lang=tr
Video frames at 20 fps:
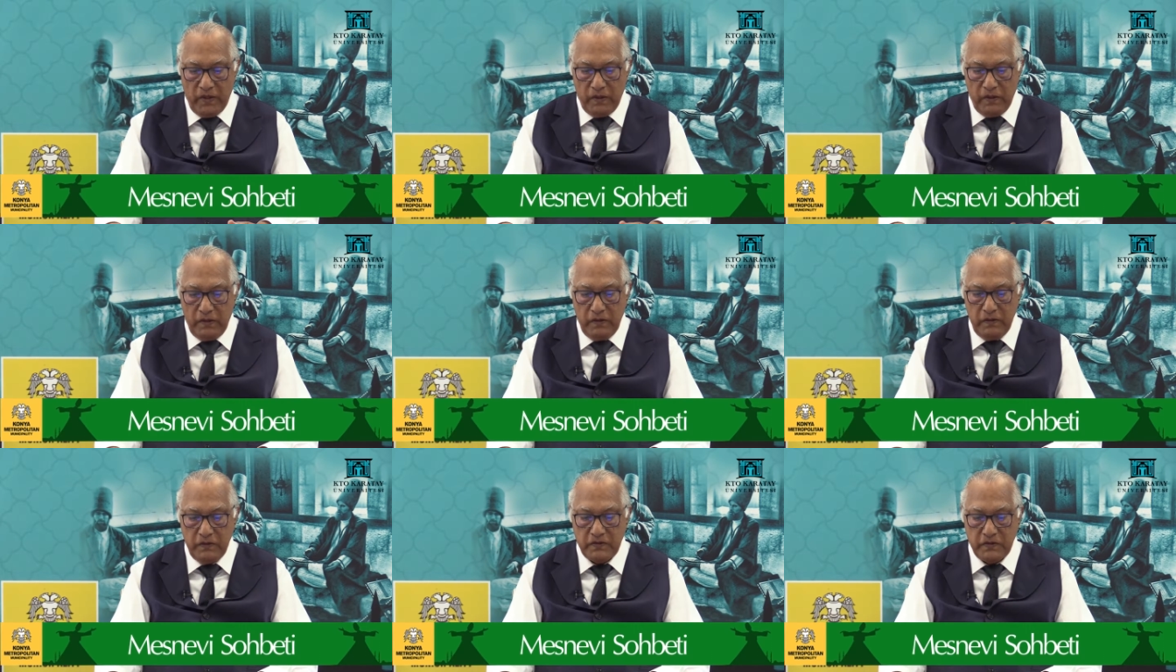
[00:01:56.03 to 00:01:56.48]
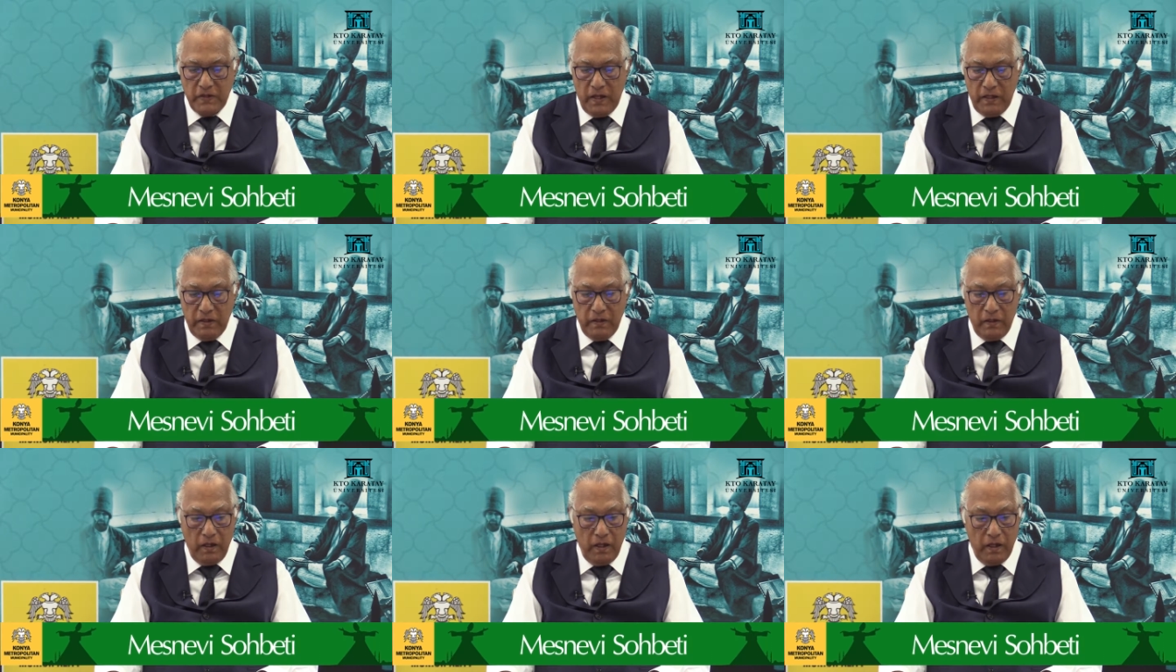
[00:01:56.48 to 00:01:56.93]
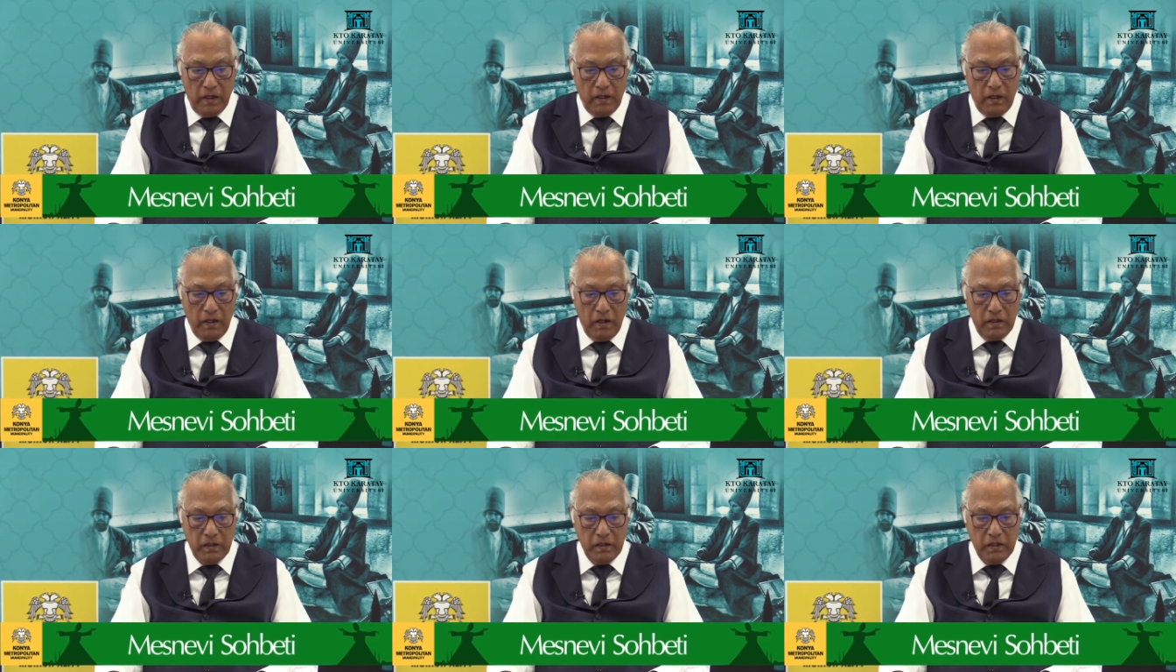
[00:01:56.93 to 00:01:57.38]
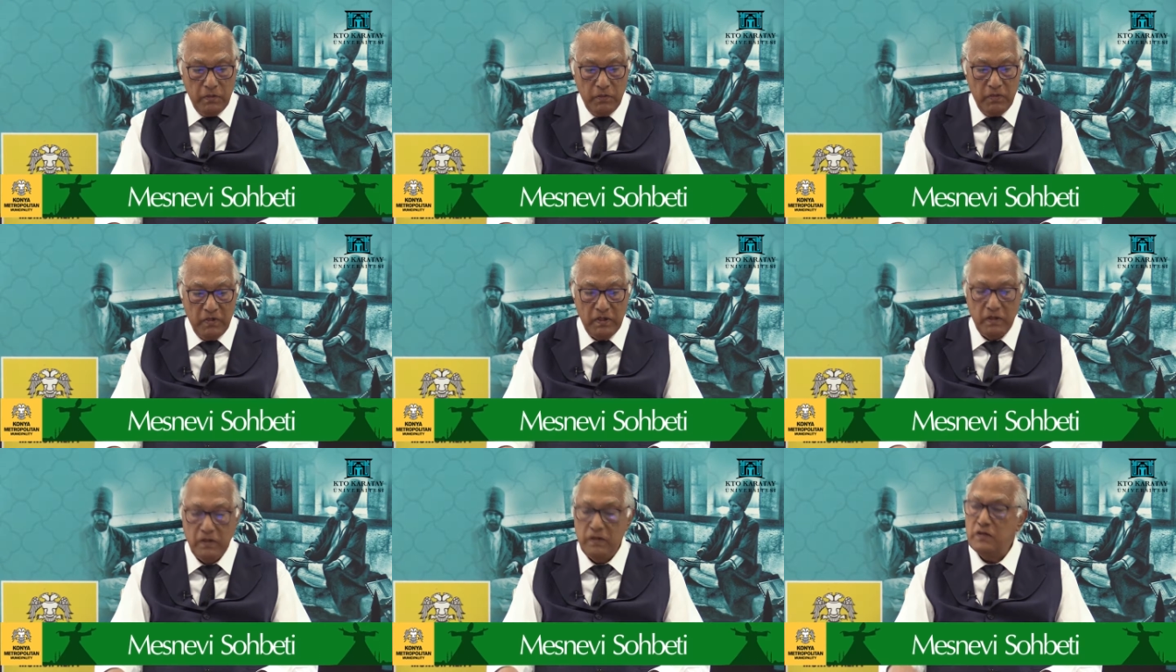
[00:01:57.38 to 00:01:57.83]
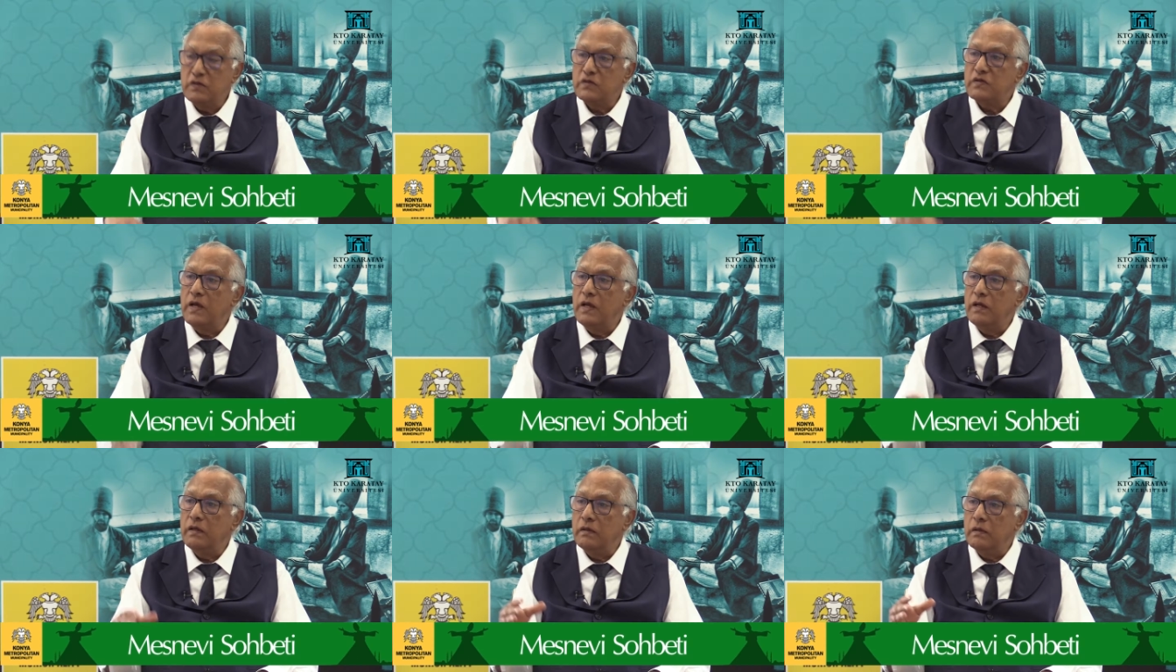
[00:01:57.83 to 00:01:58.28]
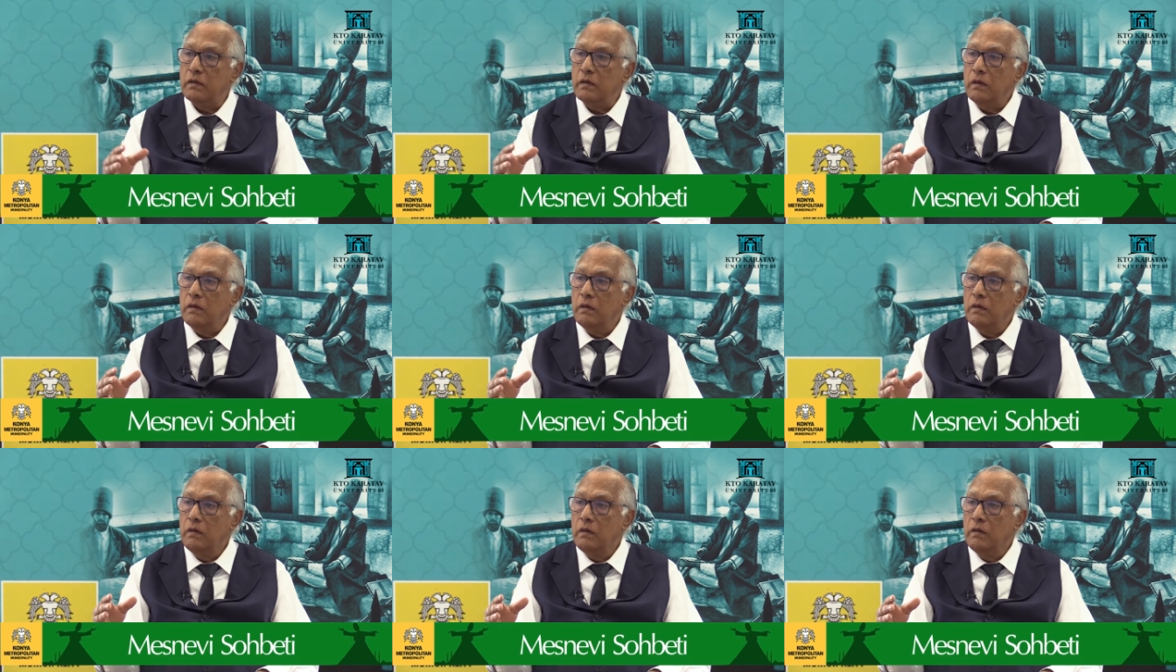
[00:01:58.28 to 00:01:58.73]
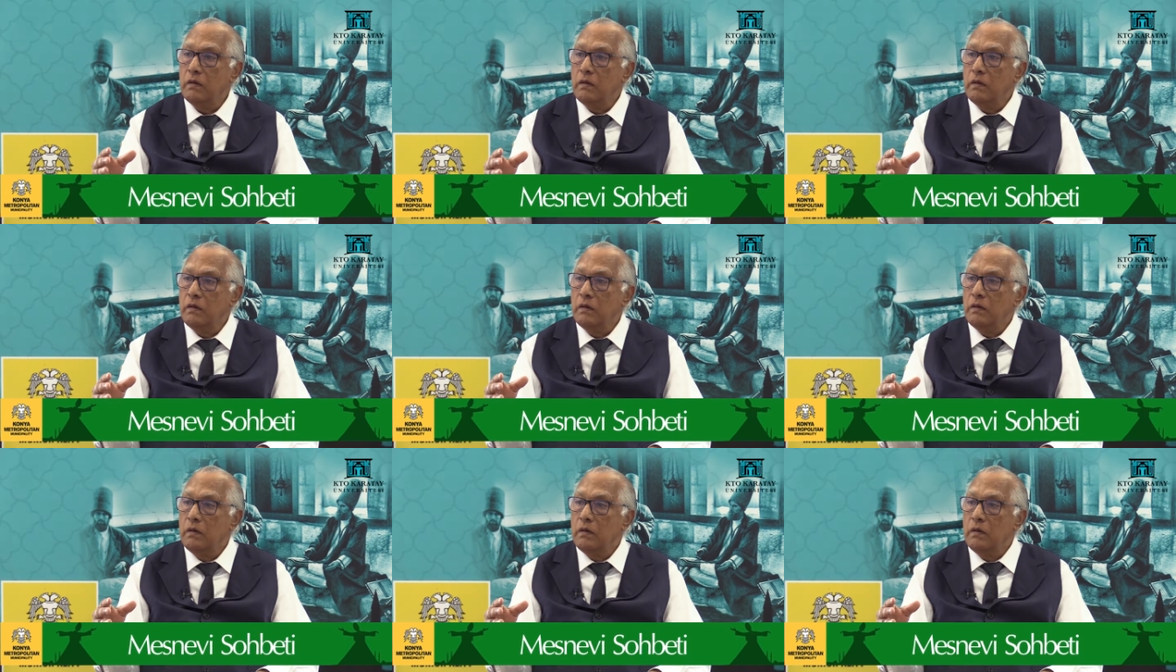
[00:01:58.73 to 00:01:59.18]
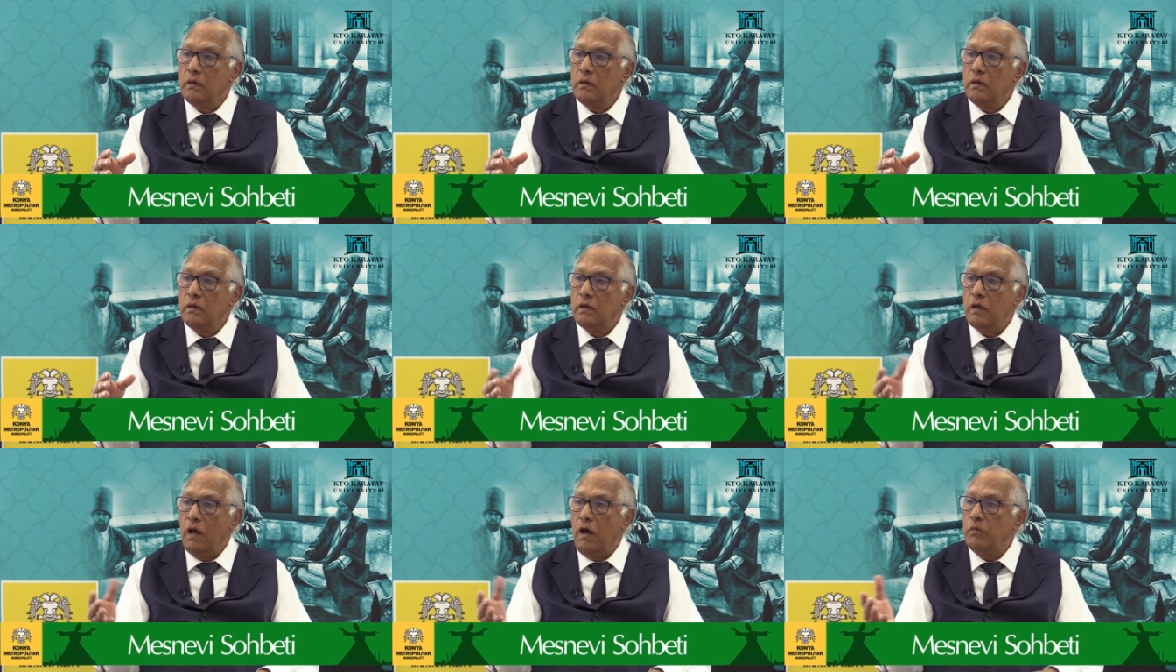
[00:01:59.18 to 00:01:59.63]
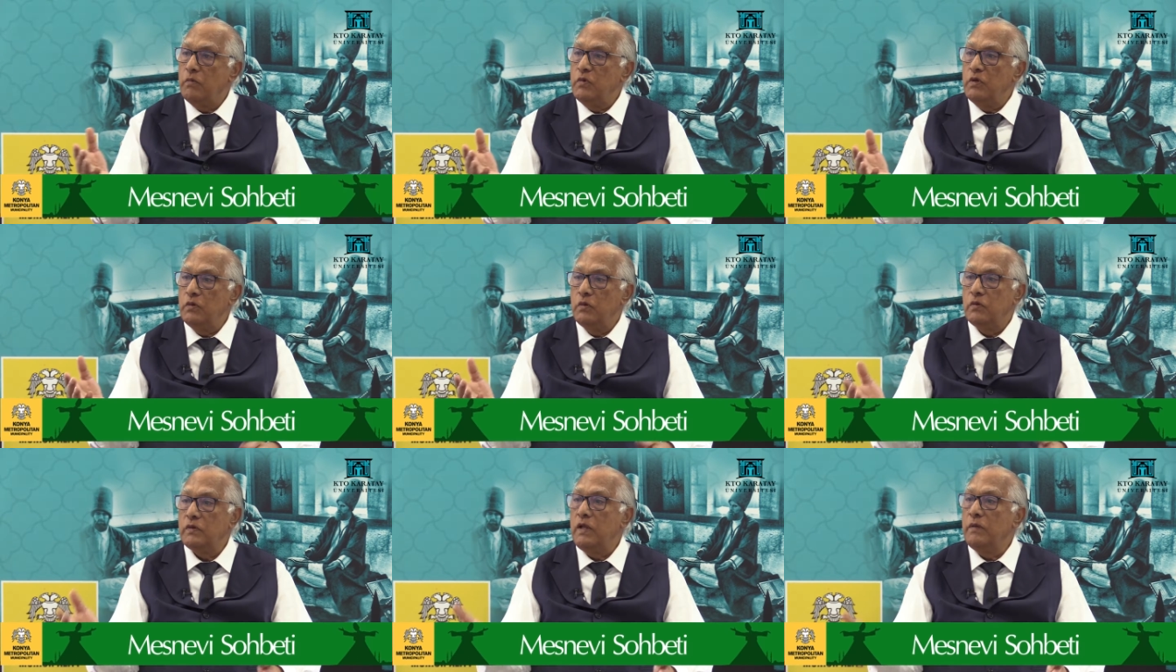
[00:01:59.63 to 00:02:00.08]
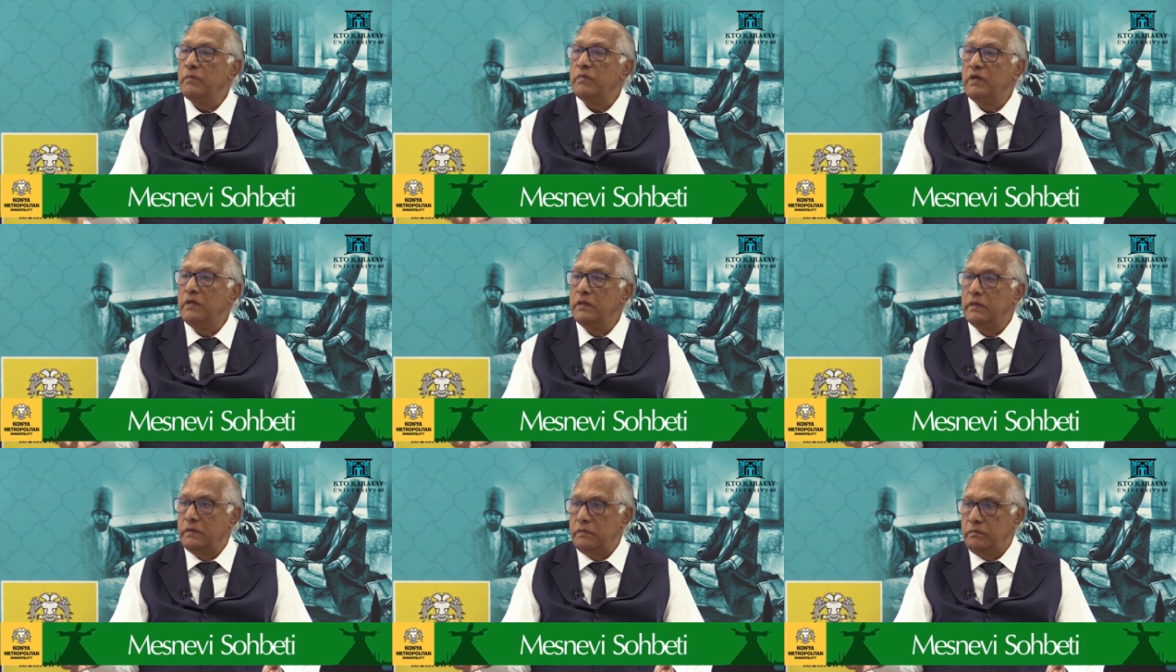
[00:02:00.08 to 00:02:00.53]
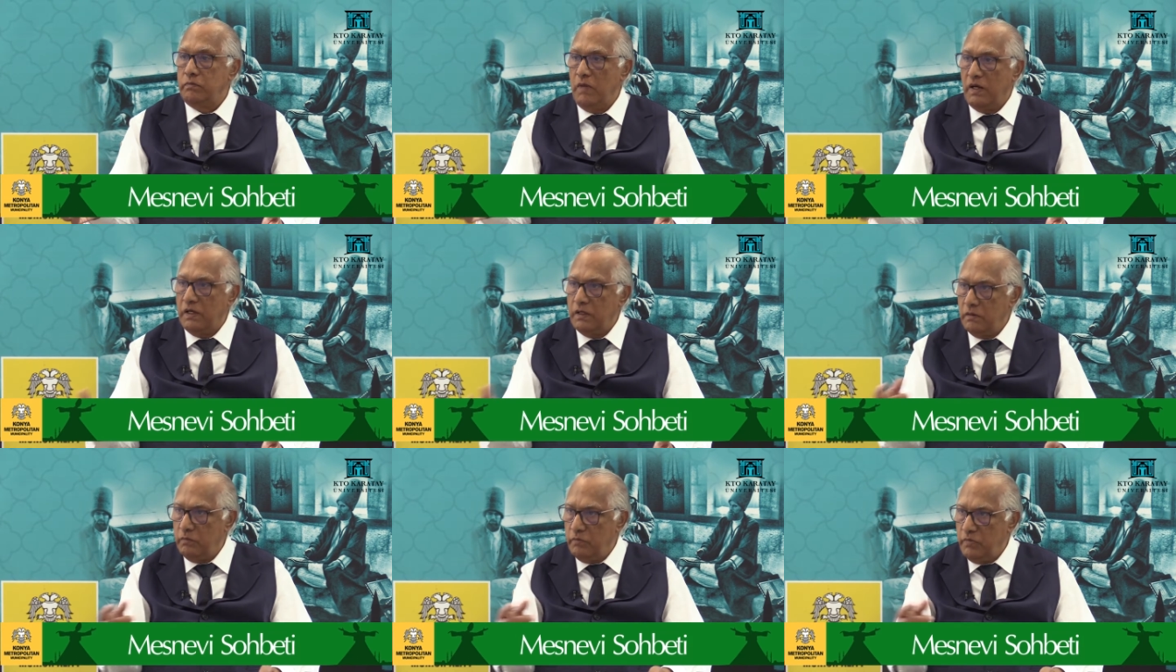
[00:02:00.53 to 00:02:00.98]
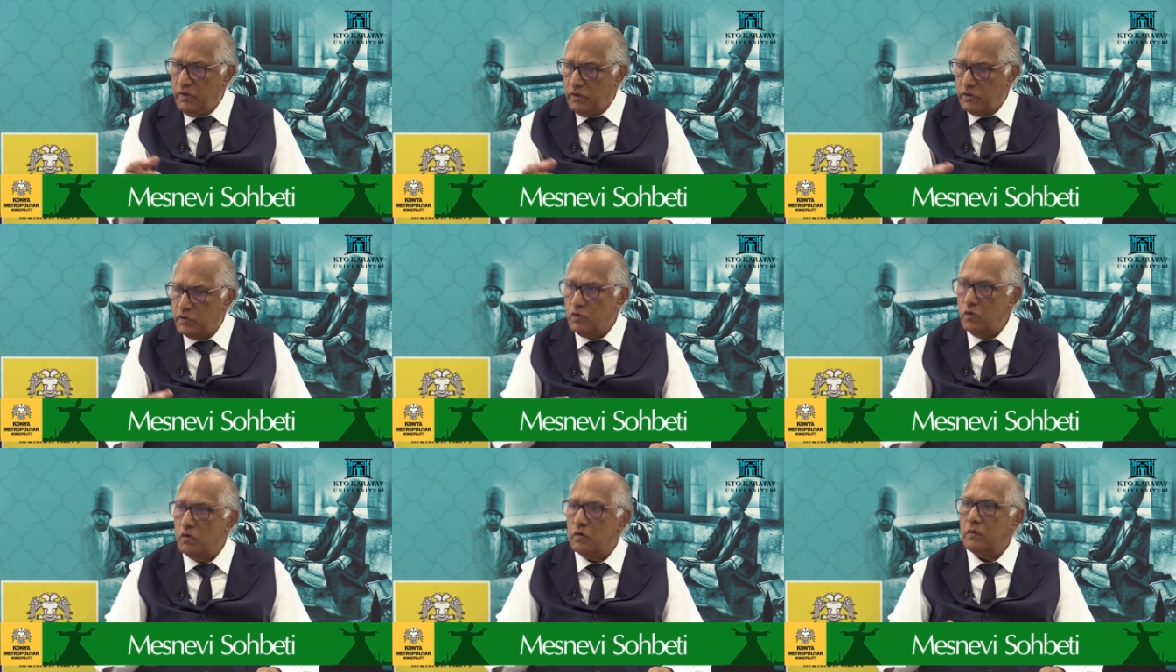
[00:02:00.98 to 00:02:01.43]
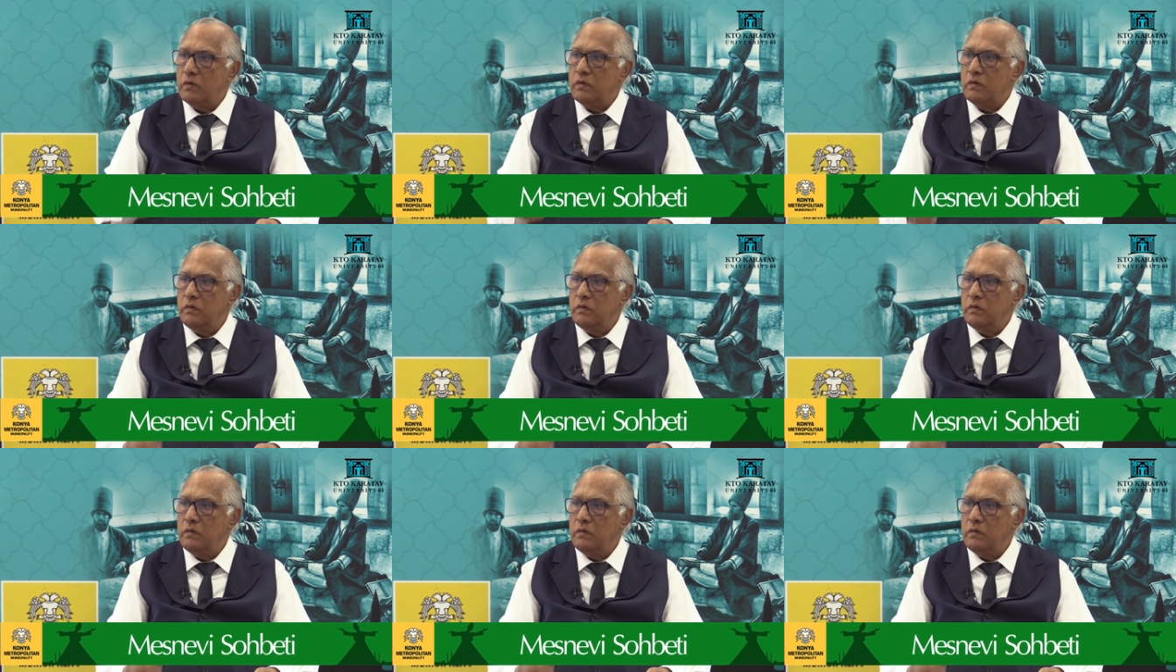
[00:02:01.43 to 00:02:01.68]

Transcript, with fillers: İnsan, herhangi bir insan kamil olabilir. Bakın birçok